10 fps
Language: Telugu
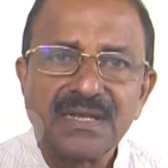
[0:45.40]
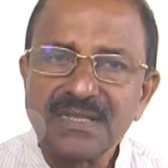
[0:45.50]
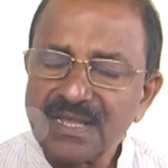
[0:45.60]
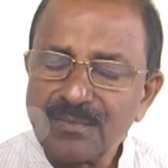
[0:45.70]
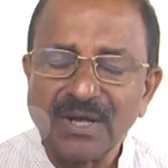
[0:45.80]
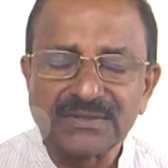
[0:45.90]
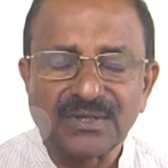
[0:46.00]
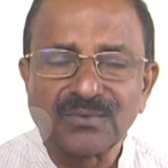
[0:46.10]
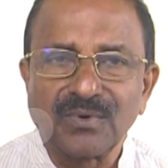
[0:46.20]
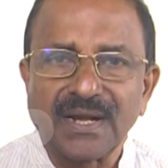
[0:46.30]
ఇది
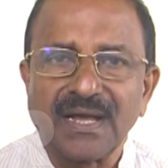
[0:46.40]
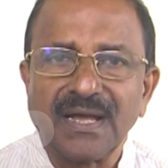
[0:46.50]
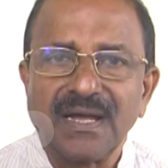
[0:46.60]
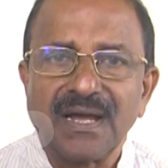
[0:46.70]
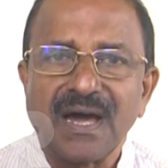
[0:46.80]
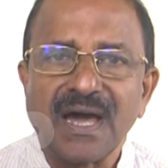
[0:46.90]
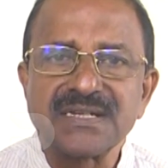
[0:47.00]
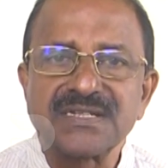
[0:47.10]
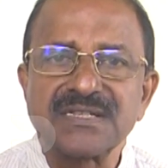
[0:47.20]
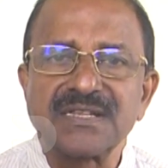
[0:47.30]
ఏమాత్రం కూడా
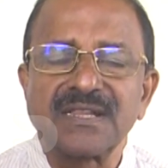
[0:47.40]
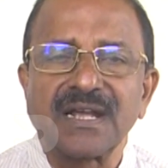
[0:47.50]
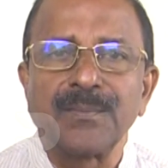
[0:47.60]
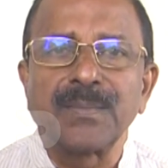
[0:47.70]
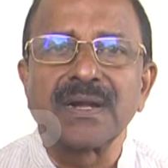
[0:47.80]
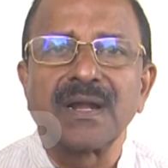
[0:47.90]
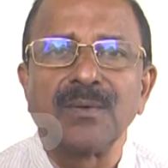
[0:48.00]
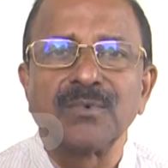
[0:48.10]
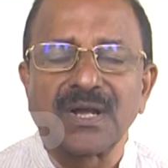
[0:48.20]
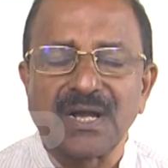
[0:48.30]
హర్షించదగ్గ పరిణామం